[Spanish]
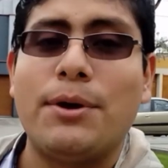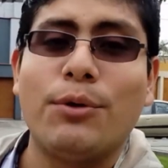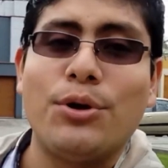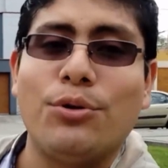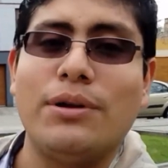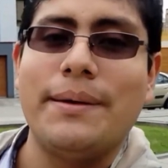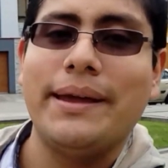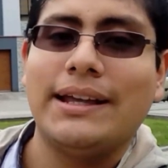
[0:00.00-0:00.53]
Pero
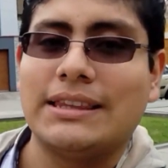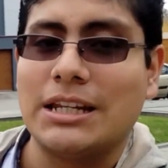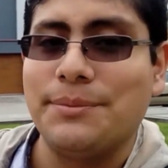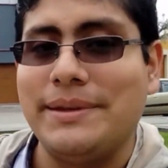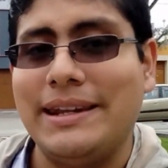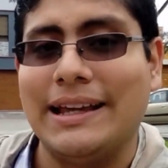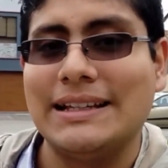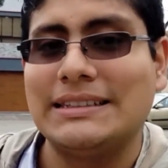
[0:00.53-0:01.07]
bueno, una vez que
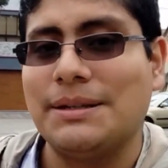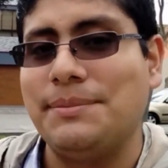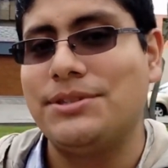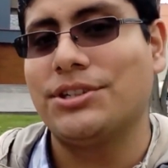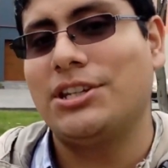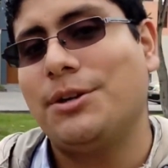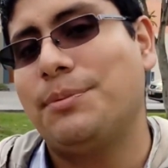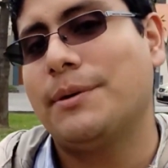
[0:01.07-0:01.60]
terminen estas
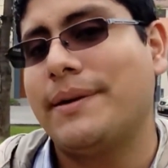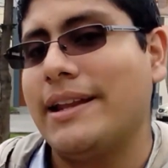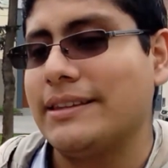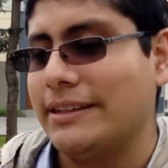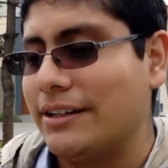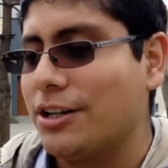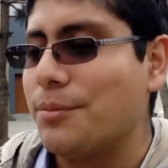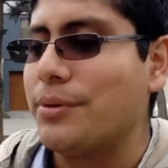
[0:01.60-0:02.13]
misiones, pues van a
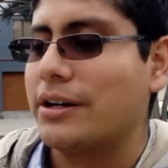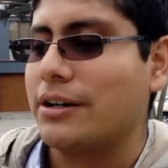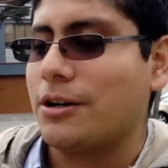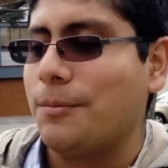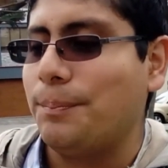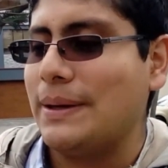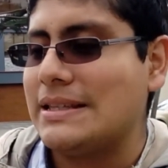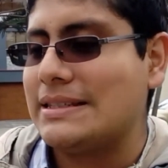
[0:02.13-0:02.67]
tener como
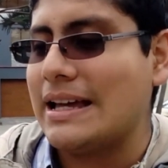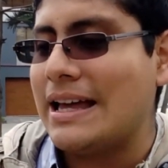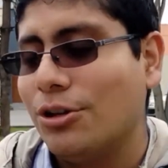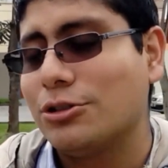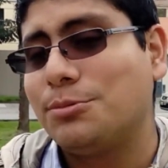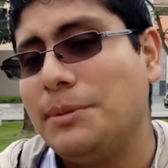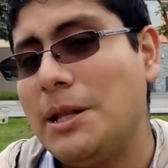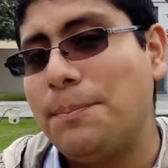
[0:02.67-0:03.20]
recompensa
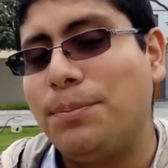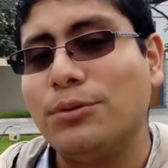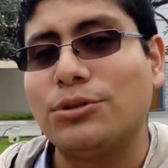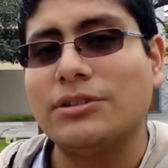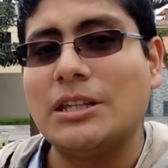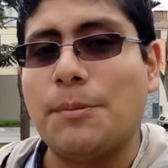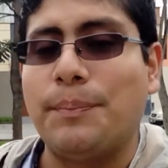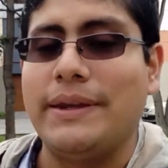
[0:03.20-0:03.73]
2000
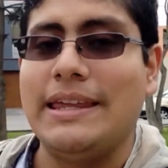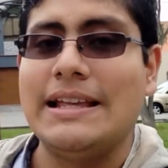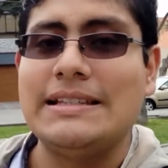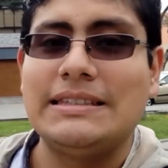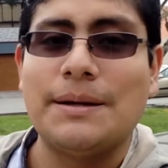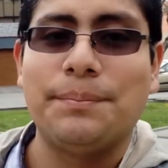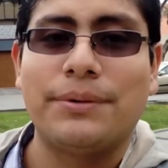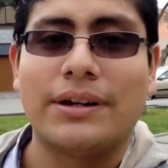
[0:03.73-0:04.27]
puntos de
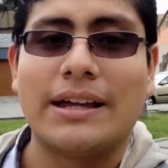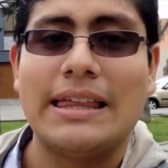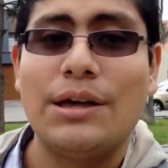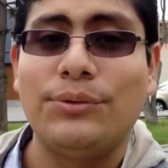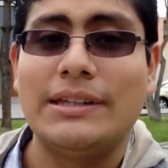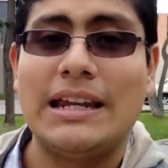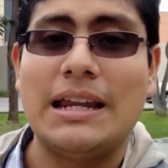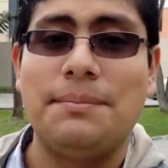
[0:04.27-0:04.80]
experiencia por
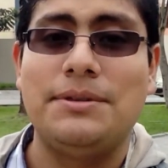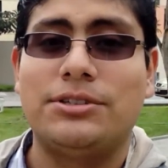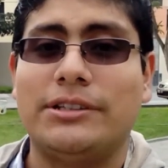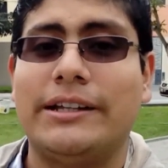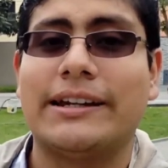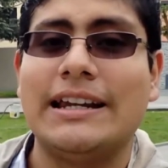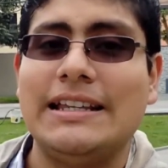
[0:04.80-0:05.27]
cada una de las misiones